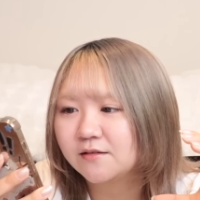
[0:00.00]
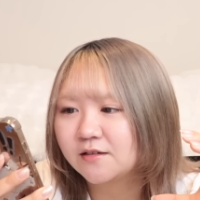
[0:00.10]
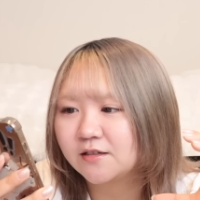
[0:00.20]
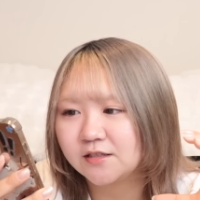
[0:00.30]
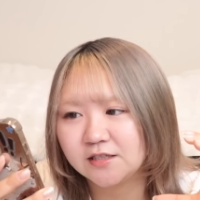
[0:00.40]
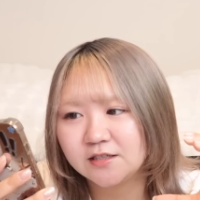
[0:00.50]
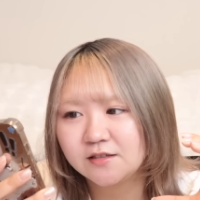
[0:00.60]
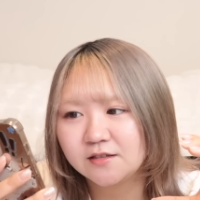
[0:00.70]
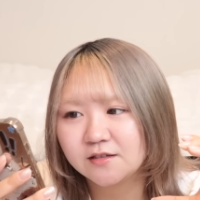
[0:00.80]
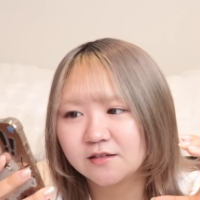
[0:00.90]
感じ
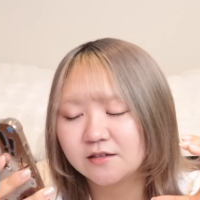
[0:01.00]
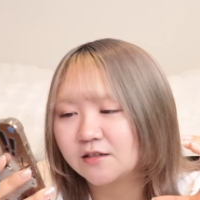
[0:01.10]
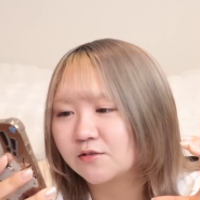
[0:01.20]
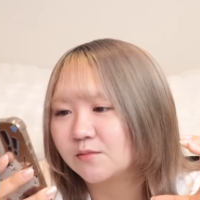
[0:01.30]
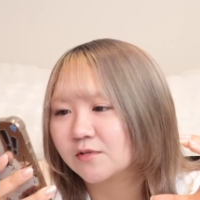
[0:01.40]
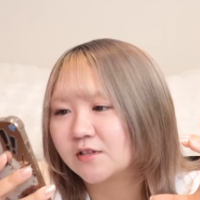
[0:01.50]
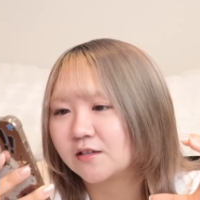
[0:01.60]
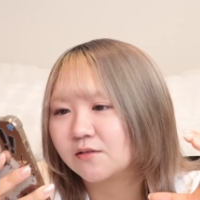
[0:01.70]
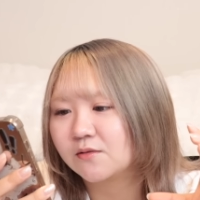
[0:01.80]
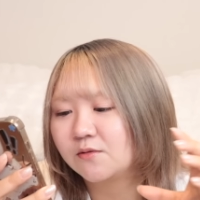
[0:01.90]
かなと思った
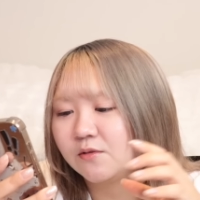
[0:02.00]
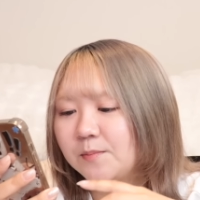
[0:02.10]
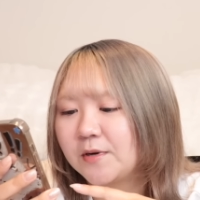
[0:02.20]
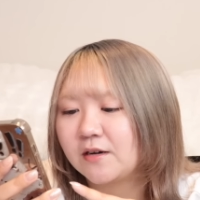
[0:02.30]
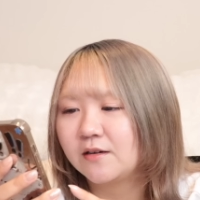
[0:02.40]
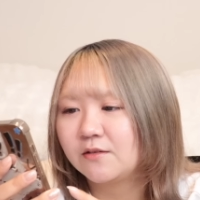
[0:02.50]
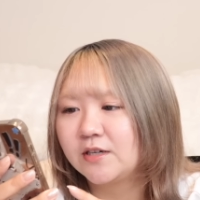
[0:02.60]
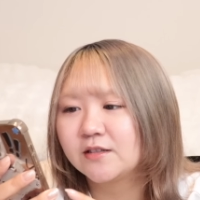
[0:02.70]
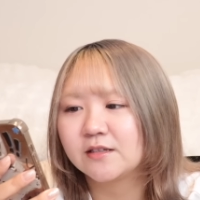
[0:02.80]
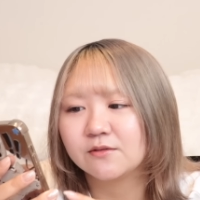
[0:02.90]
けど、こうやっぱ、
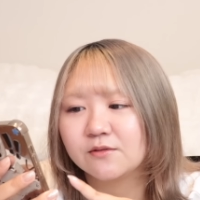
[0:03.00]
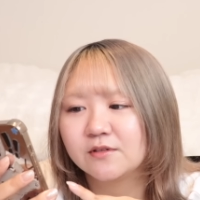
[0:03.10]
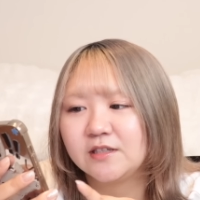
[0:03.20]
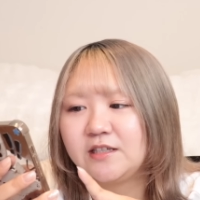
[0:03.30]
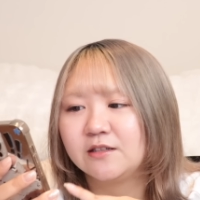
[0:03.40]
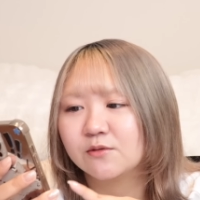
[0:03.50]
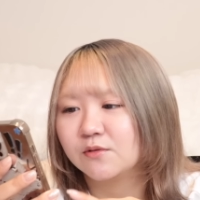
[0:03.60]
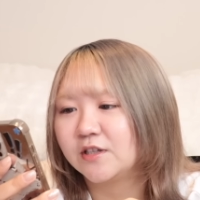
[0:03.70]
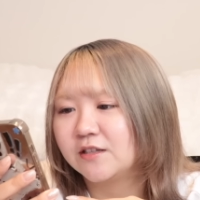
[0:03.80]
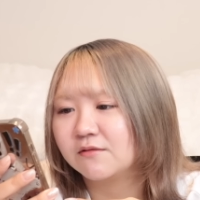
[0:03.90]
ファンタのいいと
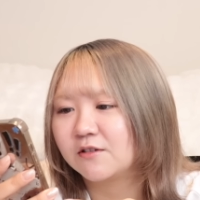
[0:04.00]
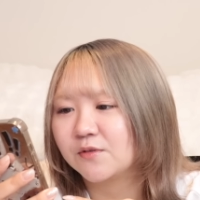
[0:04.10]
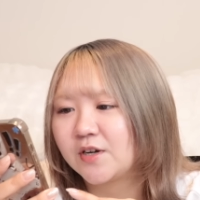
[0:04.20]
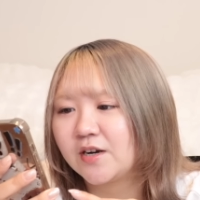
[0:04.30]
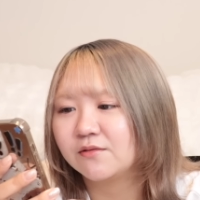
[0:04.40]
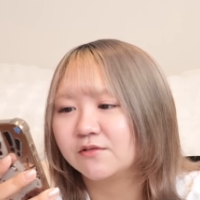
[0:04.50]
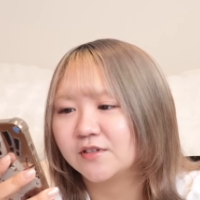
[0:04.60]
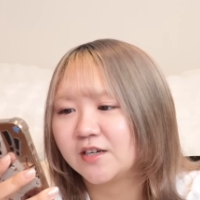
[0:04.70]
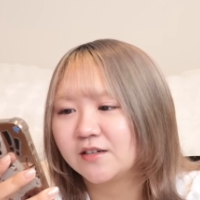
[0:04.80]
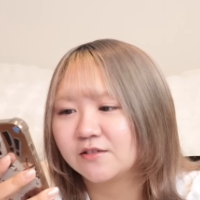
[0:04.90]
こ出てるわ。このカラフル
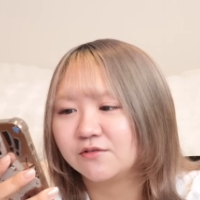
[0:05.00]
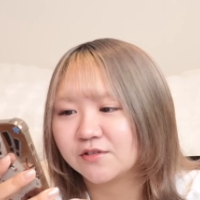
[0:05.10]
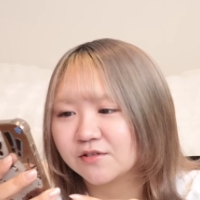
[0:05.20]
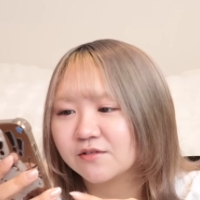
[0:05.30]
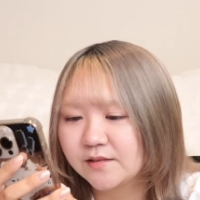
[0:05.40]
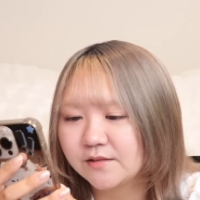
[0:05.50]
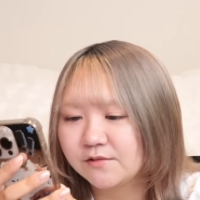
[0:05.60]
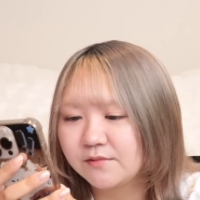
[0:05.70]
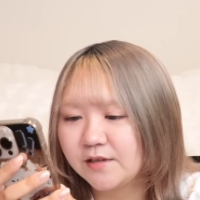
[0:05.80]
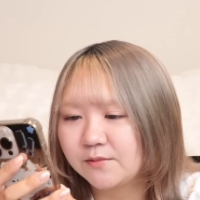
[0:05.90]
なグッズ。
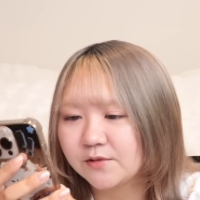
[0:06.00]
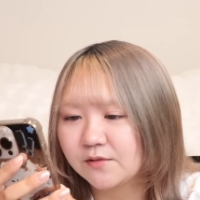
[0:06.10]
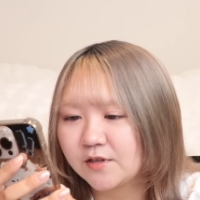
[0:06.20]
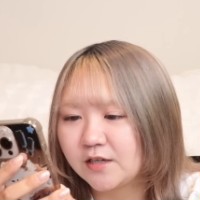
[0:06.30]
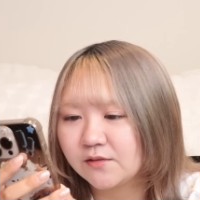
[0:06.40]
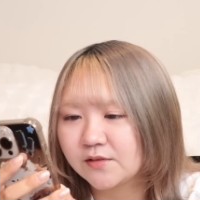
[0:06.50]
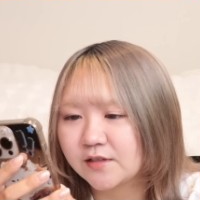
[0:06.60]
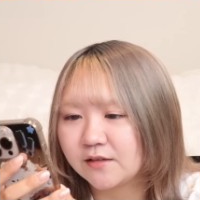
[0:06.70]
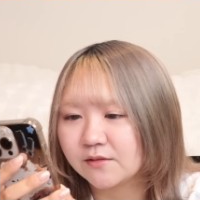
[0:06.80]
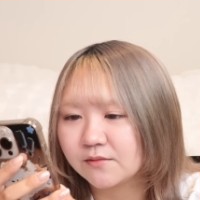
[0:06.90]

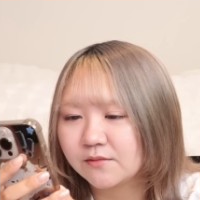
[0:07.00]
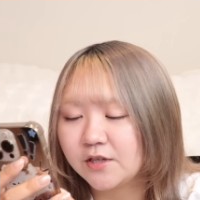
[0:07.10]
ツーウェイフォトカードスタンド。